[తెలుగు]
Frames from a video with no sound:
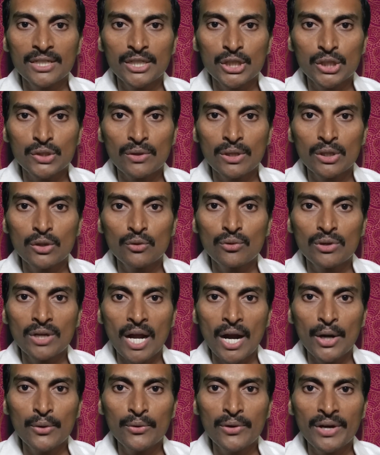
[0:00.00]
ఈశ్వరుడు
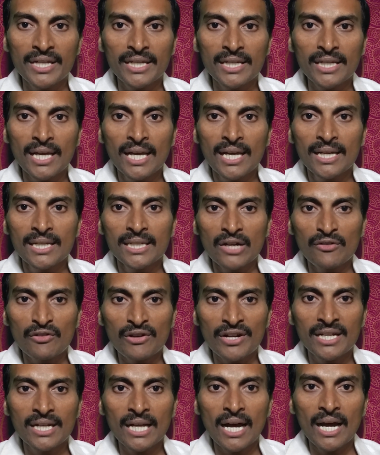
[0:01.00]
ఉన్నాడు అని
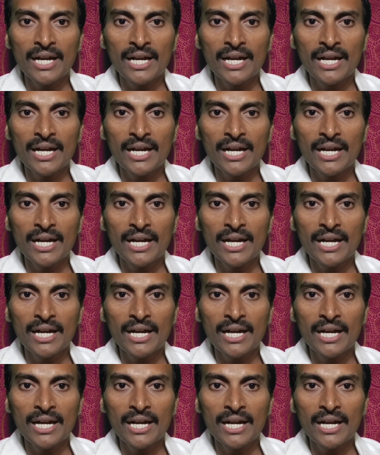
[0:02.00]
ఎవరైనా